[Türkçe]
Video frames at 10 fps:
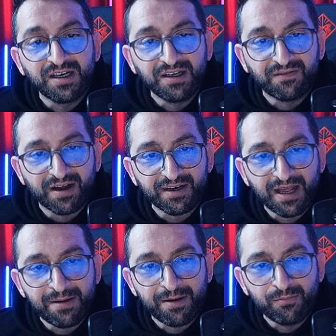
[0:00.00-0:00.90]
ağırlığı
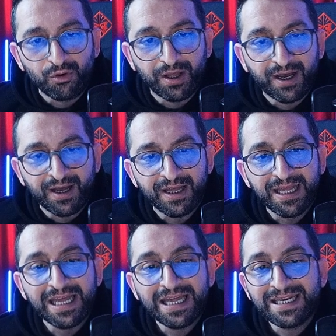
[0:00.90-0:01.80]
var. Hemen
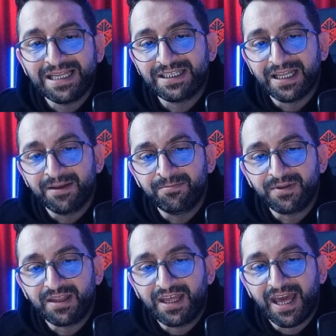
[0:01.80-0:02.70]
buraya ne
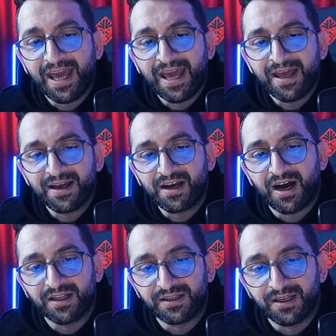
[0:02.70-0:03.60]
diyelim?
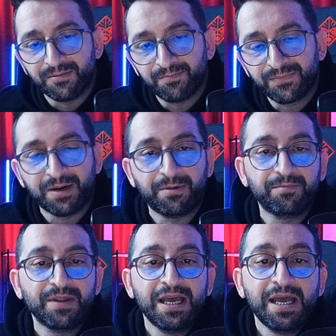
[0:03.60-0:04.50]
GK diyelim.
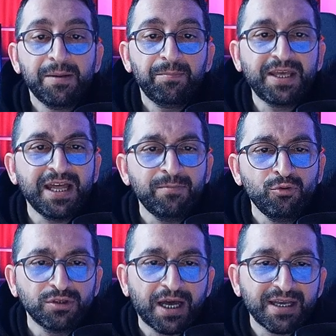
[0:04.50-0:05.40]
Tamam. Bir
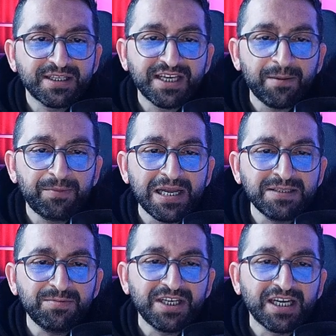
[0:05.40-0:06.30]
kere burada
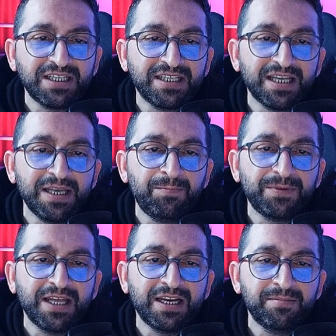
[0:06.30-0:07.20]
çapraz bir şekilde de
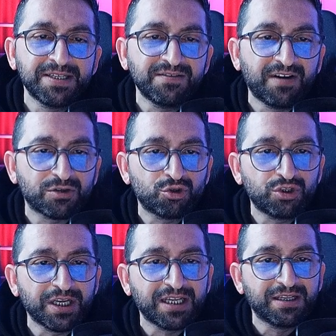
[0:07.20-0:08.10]
ip gerilmesi var.
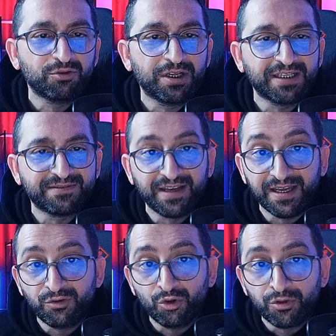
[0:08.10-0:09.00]
Şu şekilde buna da
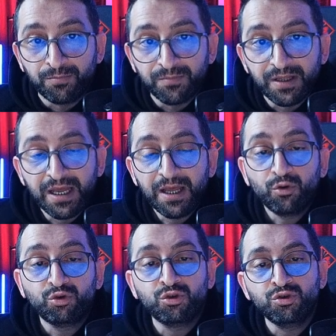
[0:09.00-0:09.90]
T diyorum.
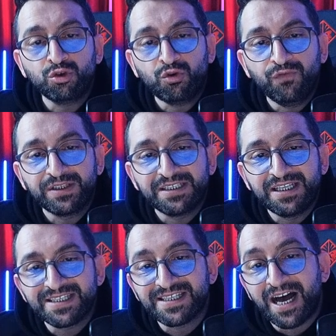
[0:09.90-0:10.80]
Üçüncü
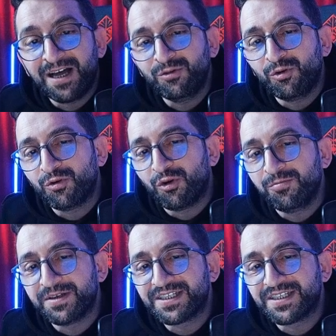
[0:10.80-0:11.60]
kuvvetin de sağa doğru